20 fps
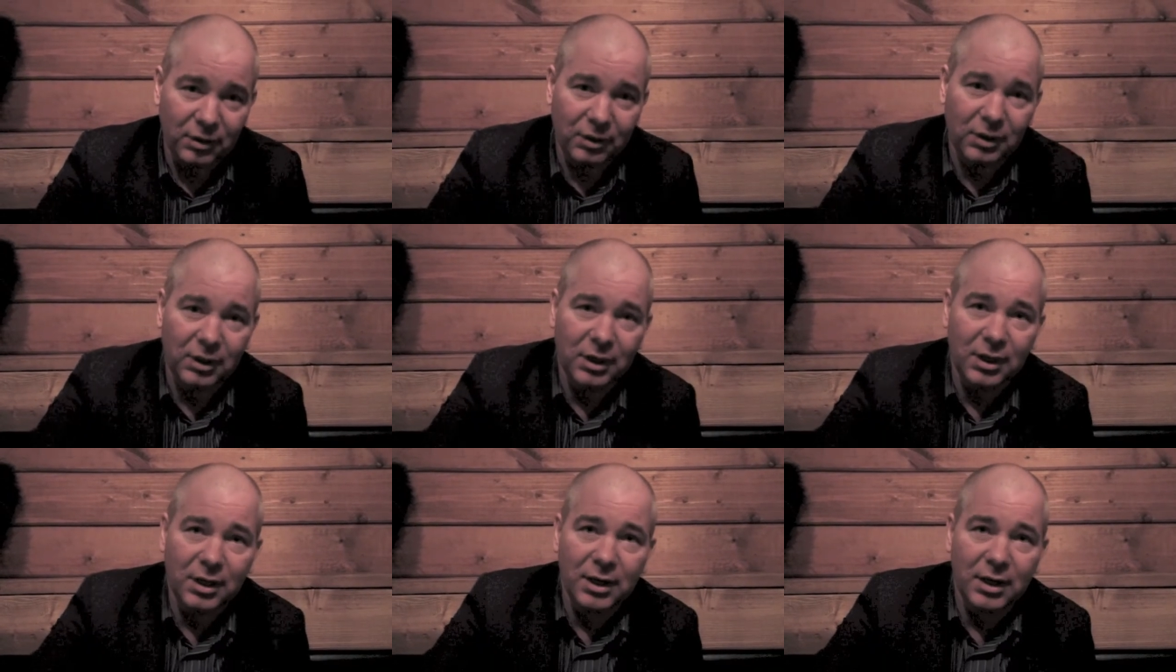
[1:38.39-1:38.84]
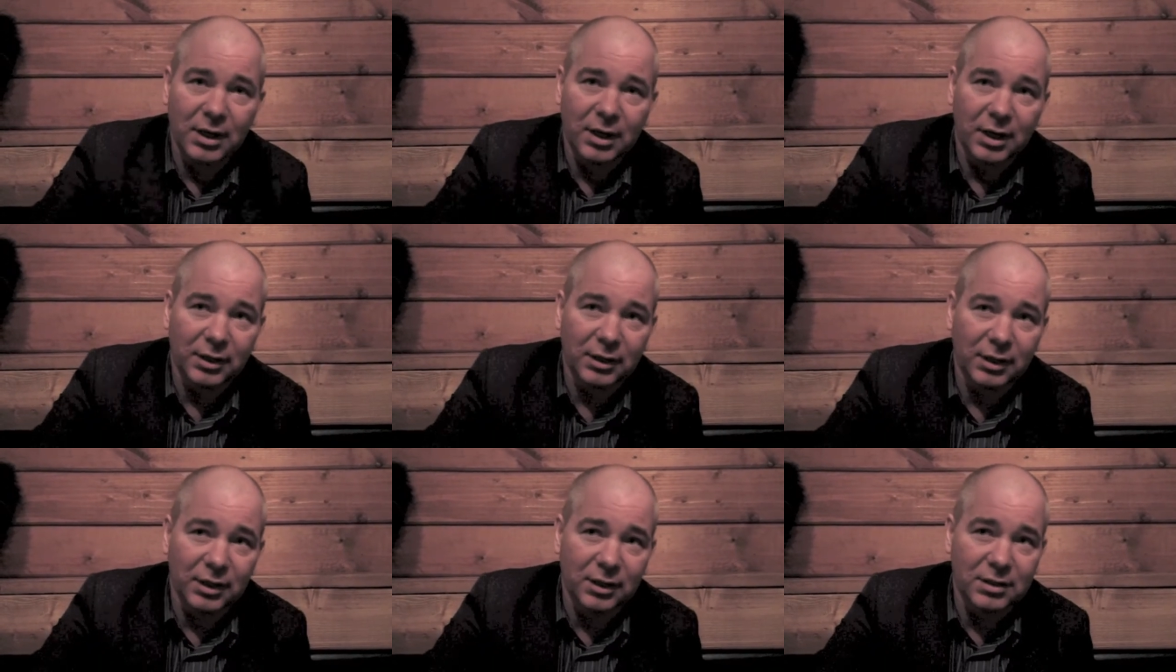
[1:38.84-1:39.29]
да,
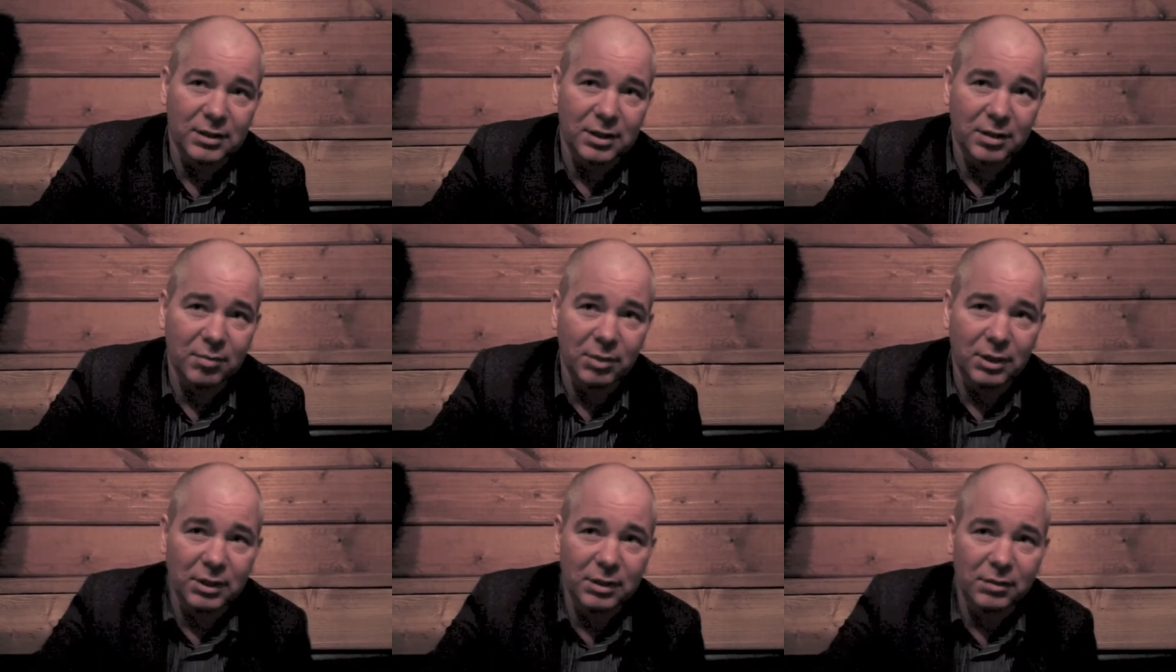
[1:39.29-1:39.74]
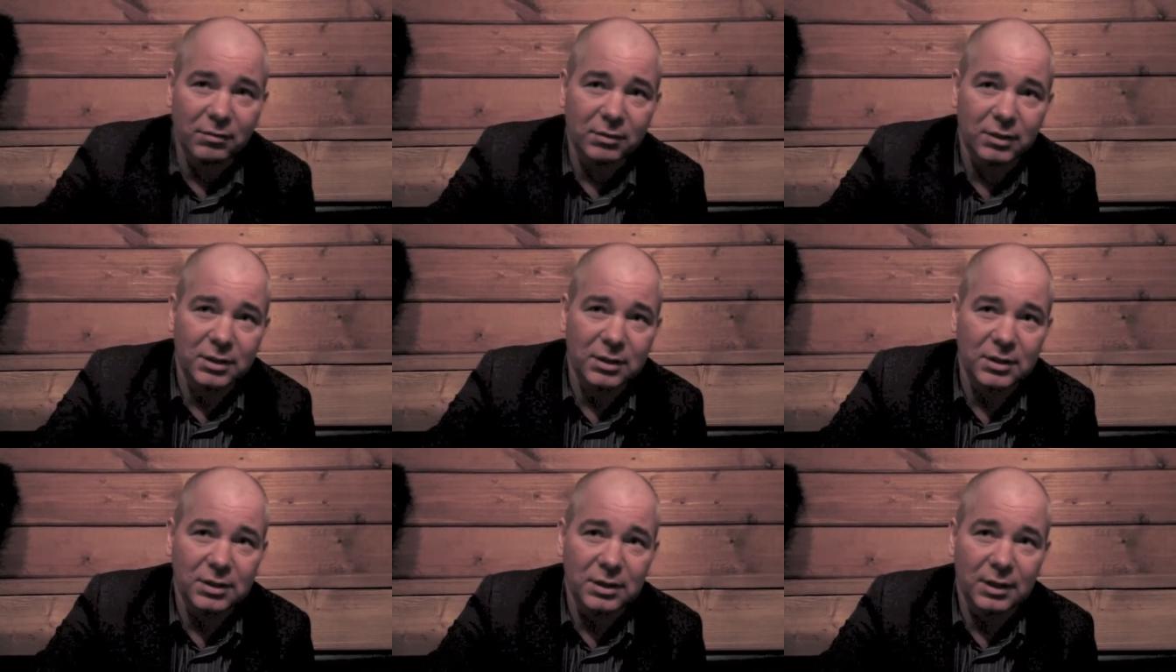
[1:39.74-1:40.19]
когда
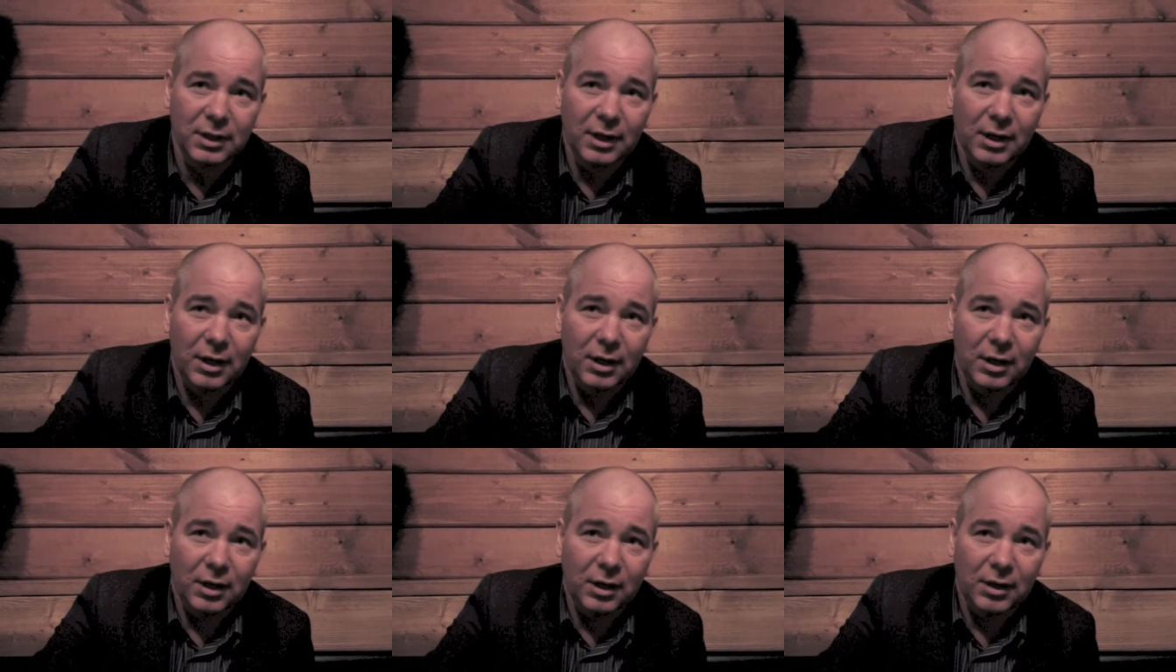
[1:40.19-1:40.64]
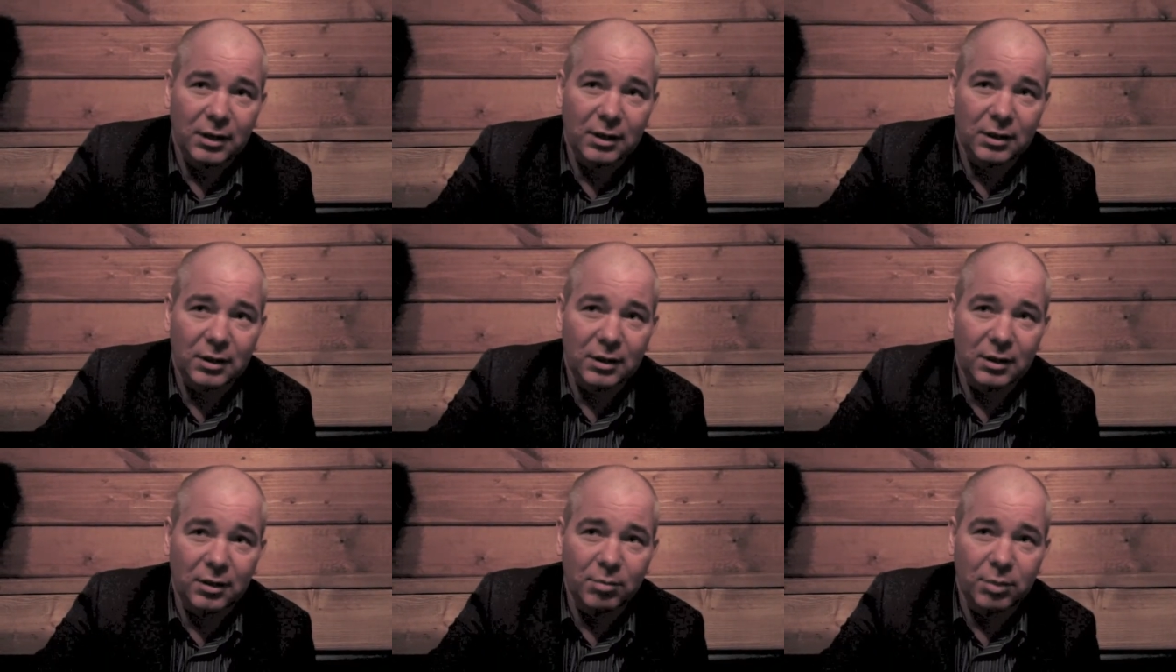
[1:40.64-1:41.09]
разрабатывался этот
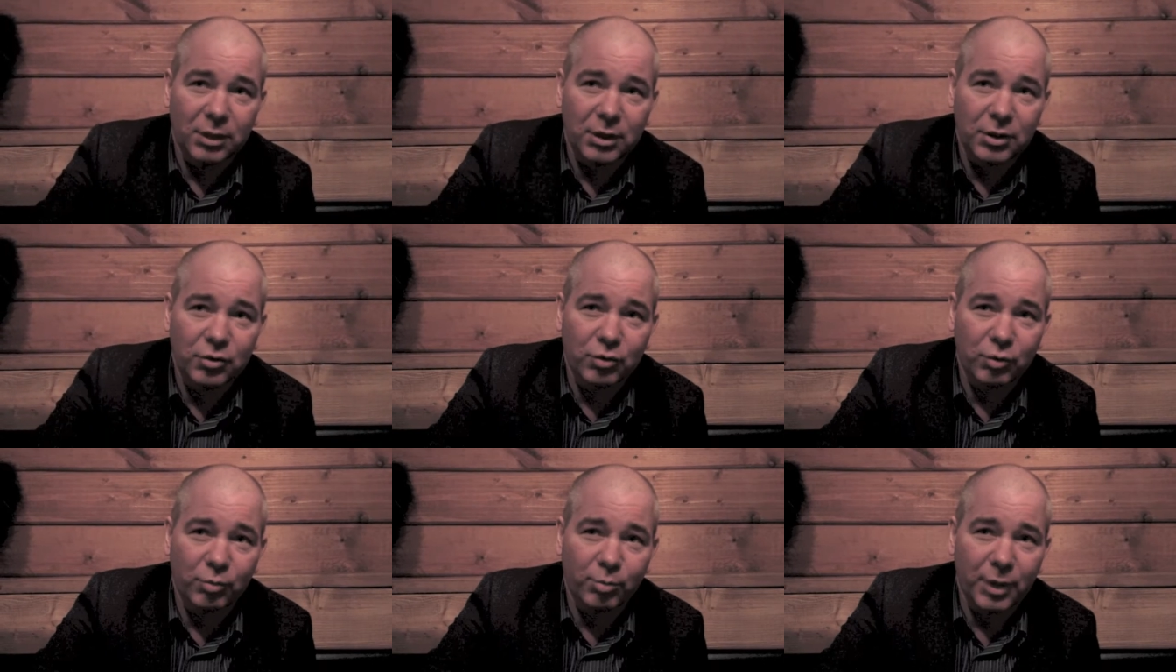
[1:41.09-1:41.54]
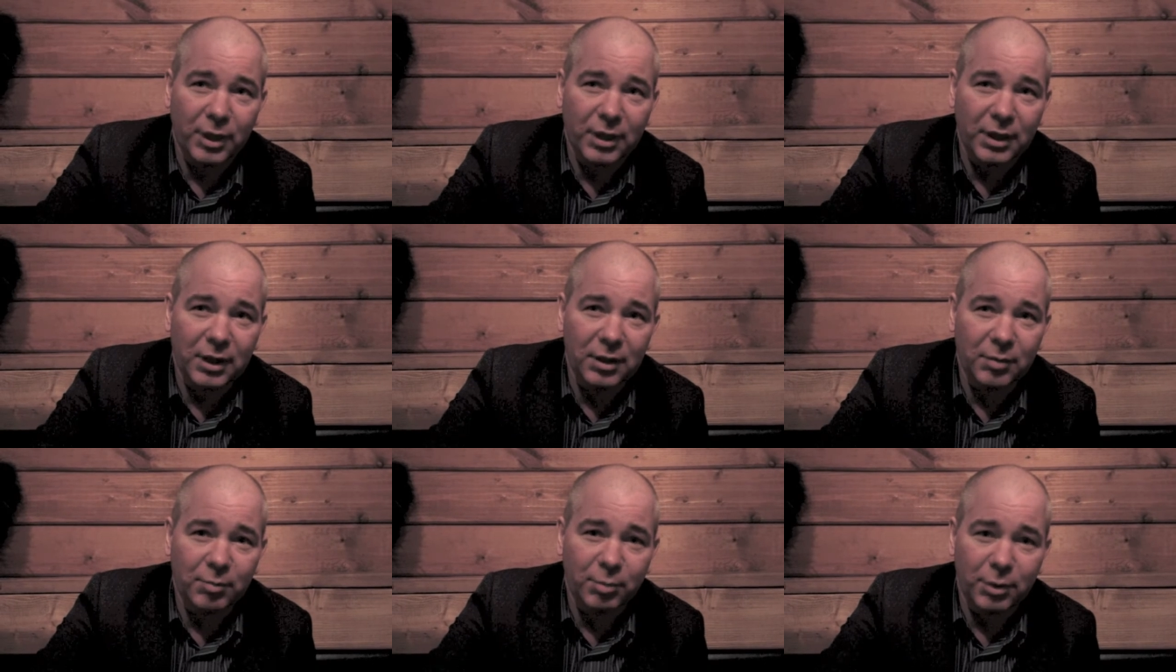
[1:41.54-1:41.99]
небольшой
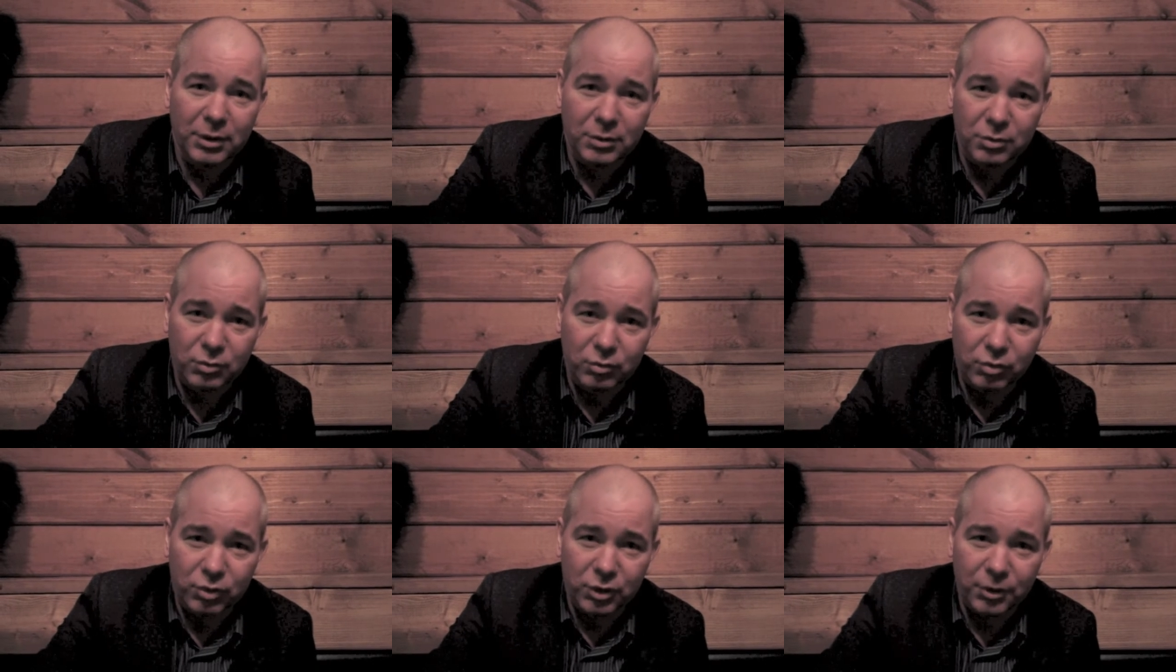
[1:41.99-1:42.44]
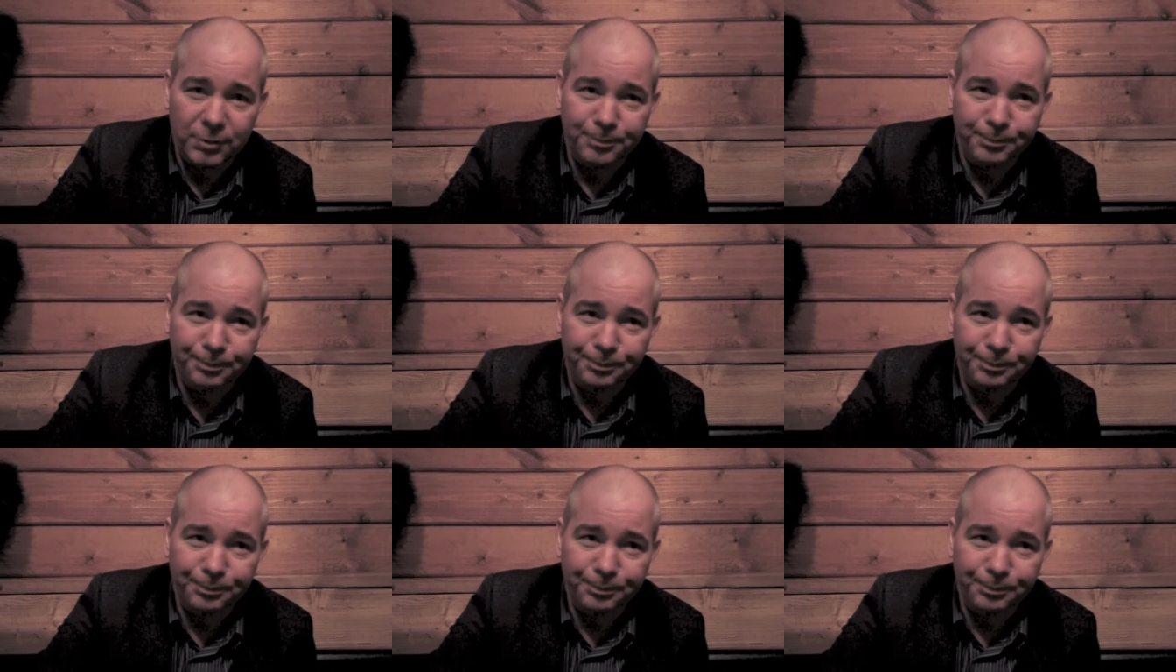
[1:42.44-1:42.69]
проект по суше,